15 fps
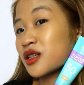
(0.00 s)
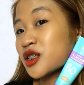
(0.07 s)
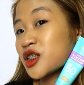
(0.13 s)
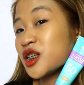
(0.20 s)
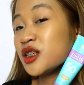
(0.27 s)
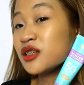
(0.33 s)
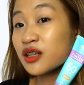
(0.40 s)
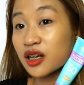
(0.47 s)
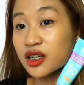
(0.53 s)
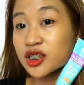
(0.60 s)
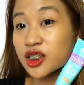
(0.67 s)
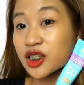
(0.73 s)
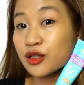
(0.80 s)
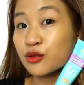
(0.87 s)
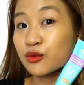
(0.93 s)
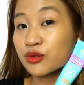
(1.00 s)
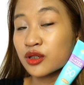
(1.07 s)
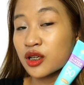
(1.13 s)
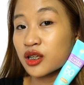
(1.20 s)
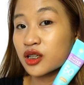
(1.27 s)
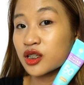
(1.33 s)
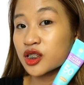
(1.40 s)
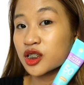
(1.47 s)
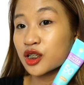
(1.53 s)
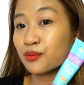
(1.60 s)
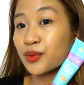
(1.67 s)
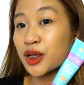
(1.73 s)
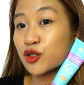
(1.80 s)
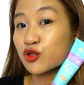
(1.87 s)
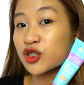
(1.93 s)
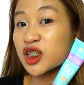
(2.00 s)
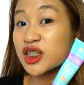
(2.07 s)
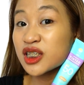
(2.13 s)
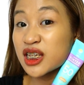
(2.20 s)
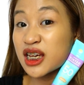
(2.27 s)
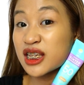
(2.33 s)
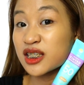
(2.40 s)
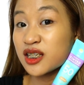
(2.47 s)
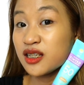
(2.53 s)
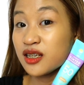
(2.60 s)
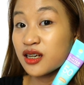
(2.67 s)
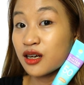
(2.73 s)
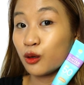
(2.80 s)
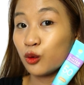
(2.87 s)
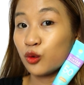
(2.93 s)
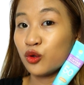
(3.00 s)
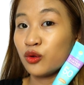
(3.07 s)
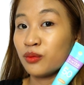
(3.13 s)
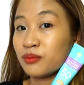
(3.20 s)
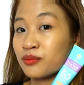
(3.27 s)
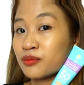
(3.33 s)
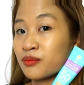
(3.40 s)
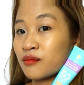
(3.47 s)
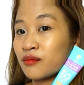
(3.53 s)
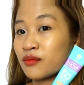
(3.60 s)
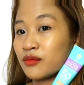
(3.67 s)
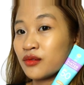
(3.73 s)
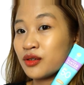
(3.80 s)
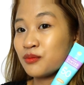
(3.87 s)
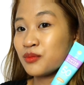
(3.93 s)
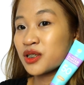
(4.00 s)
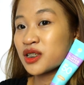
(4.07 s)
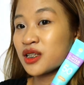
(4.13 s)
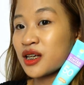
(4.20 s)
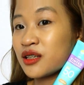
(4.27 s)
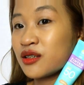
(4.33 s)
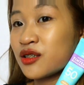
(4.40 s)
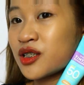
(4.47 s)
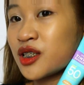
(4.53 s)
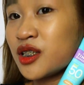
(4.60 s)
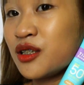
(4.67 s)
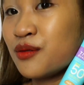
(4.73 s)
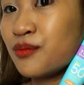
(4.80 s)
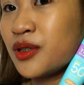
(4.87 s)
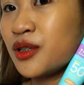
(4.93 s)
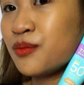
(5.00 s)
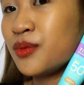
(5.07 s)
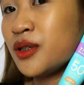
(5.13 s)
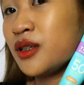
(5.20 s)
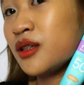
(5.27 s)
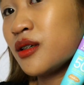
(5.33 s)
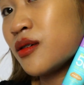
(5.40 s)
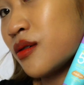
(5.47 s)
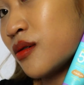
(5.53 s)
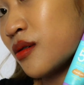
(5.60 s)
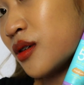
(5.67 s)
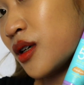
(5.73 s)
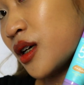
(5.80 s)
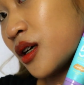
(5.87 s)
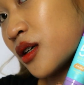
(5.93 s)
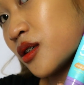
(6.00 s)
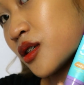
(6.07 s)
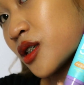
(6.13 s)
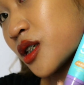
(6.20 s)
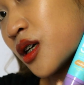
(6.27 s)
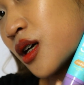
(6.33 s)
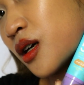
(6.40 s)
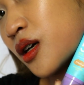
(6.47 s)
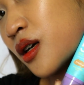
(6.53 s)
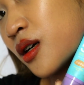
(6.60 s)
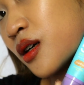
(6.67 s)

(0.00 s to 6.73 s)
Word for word: Ka-shade na ka-shade ko talaga siya. Pero since acidic ako, mas lighter shade ang pinipili ko. Ito siya.